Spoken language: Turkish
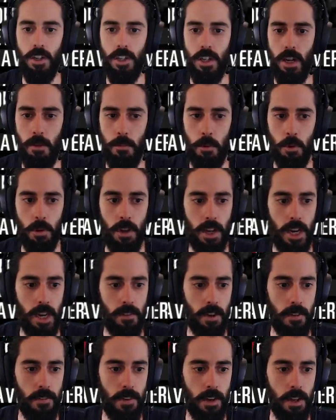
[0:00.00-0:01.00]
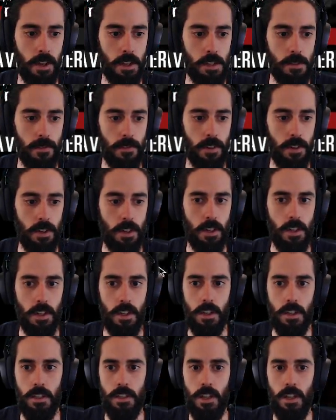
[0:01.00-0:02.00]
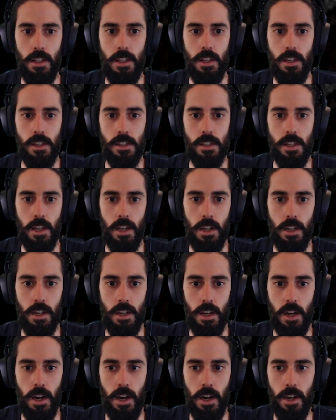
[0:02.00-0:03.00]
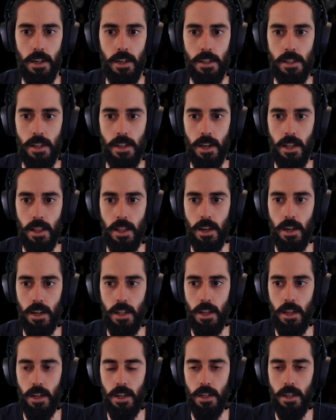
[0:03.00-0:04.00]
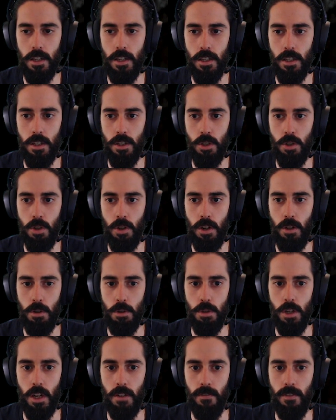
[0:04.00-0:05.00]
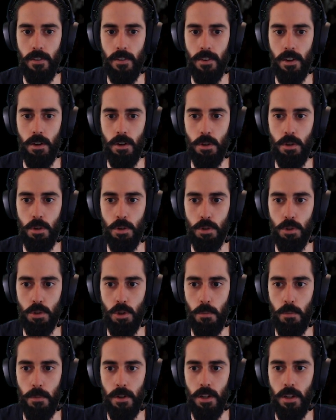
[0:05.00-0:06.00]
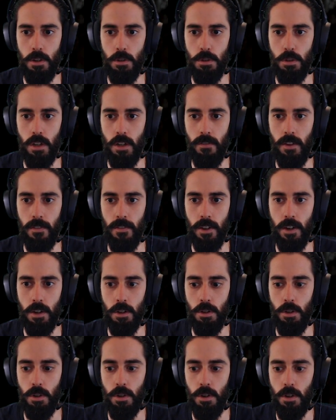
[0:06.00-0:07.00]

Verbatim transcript: abi onu ayarlamam lazım. Settings'ten Iron Sight'larda şöyle yükseltmem gerekiyor. Scope'ları da yükseltmem gerekiyor.